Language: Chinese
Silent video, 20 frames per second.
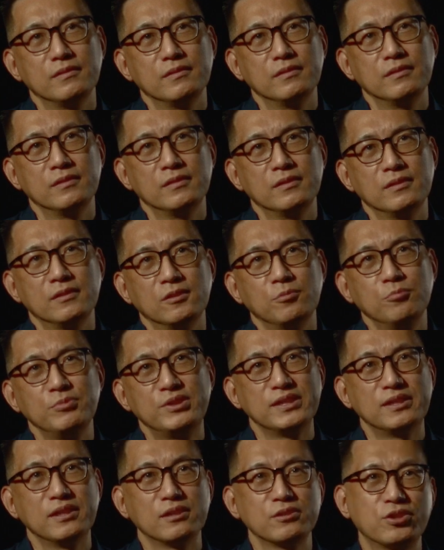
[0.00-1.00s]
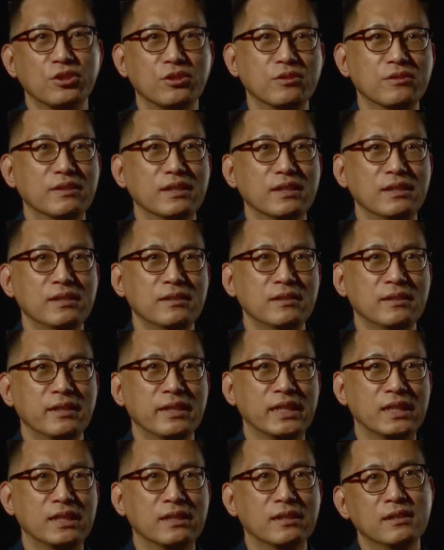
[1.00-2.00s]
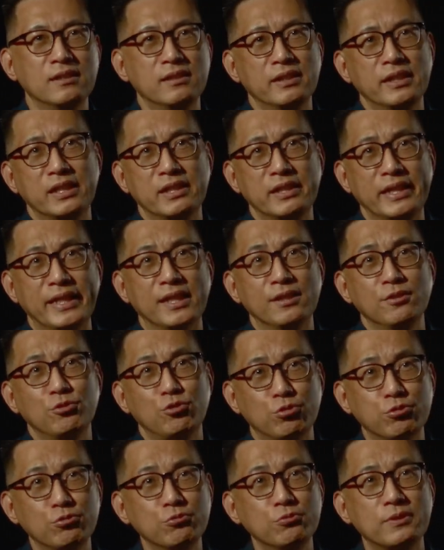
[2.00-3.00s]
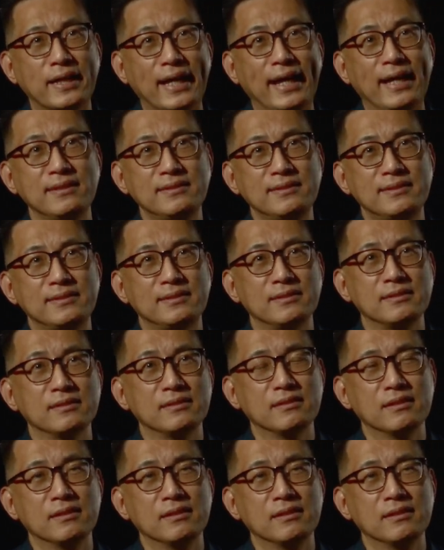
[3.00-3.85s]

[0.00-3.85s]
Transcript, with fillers: 呃，我们知道从二零二零年初开始，